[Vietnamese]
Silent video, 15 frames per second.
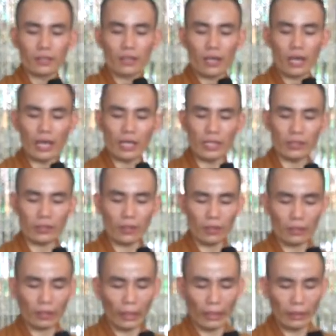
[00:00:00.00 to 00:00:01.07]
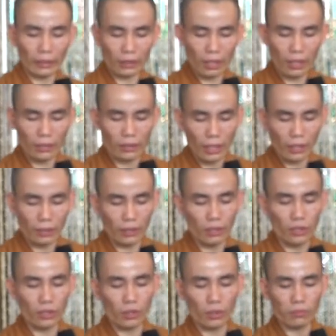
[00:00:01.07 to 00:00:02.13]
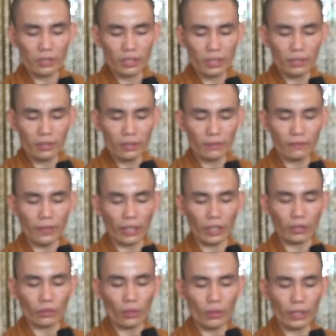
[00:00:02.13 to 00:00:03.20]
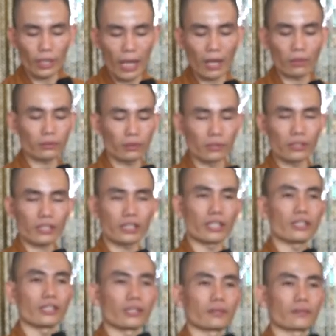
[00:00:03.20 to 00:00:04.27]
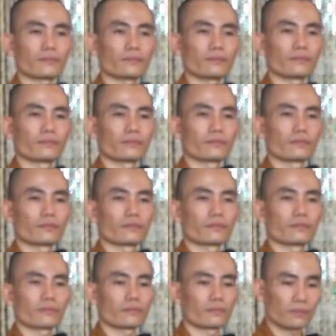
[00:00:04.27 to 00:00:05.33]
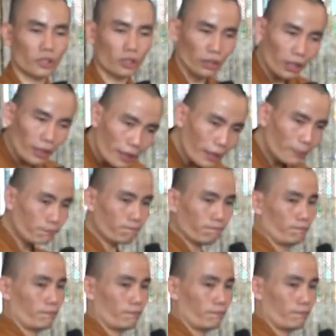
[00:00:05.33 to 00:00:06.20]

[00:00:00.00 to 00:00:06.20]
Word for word: hay cho cái thân này nó được cung kính về cái tôi ảo tưởng sĩ diện. Nó thích lắm